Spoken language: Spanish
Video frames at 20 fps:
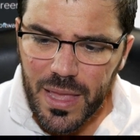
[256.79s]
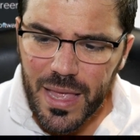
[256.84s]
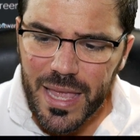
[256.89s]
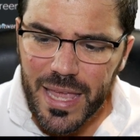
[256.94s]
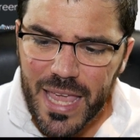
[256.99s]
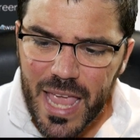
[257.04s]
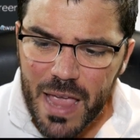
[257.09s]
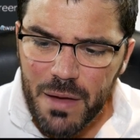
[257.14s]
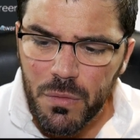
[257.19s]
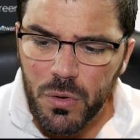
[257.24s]

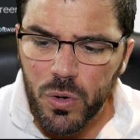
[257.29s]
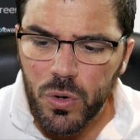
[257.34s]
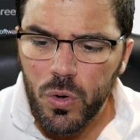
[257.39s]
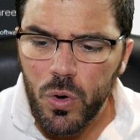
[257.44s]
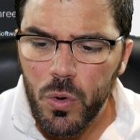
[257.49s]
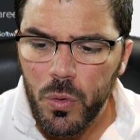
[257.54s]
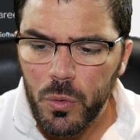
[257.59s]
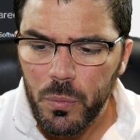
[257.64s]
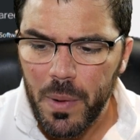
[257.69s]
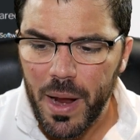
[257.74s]
Gabor
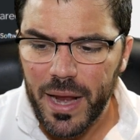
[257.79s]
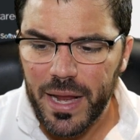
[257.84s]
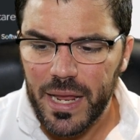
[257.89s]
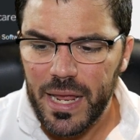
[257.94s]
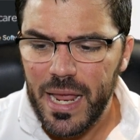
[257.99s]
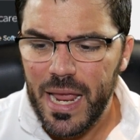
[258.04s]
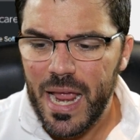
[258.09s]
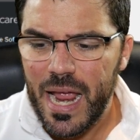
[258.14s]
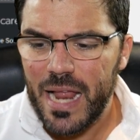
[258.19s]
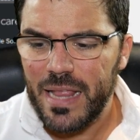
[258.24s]
Gurbach,
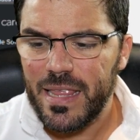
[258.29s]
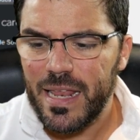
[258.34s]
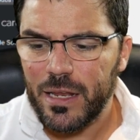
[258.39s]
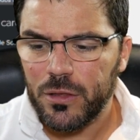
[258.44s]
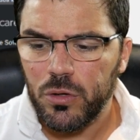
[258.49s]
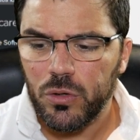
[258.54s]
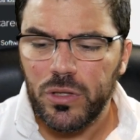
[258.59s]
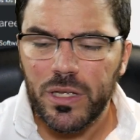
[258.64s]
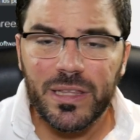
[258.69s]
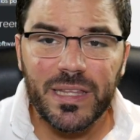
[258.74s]
el
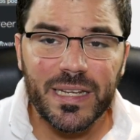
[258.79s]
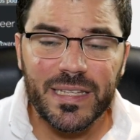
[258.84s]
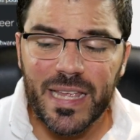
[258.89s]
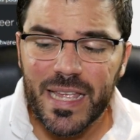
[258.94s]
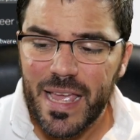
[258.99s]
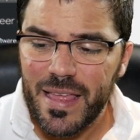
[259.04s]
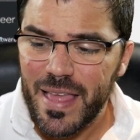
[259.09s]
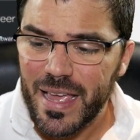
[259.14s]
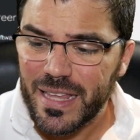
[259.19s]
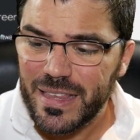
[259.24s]
director de
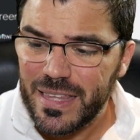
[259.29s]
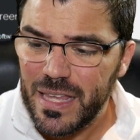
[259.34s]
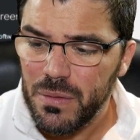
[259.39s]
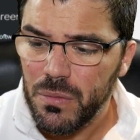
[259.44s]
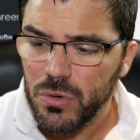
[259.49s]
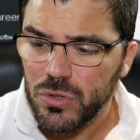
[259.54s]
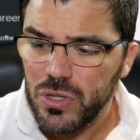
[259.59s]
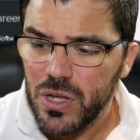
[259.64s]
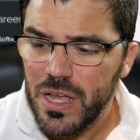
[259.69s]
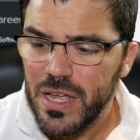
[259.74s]
estrategia de
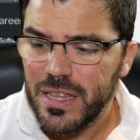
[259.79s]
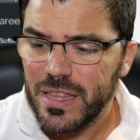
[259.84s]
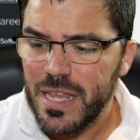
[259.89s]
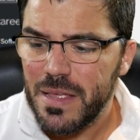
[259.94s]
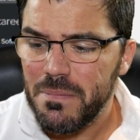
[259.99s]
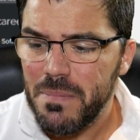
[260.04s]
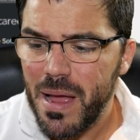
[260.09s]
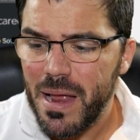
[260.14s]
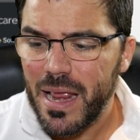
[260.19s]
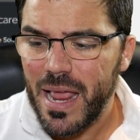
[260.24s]
activos de
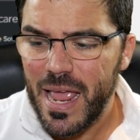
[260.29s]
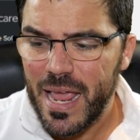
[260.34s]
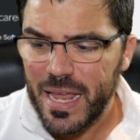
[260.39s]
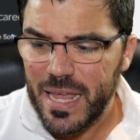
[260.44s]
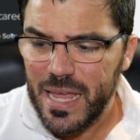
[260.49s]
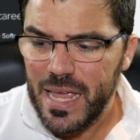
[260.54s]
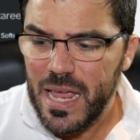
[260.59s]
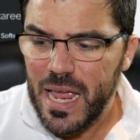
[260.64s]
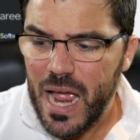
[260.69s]
BanEck,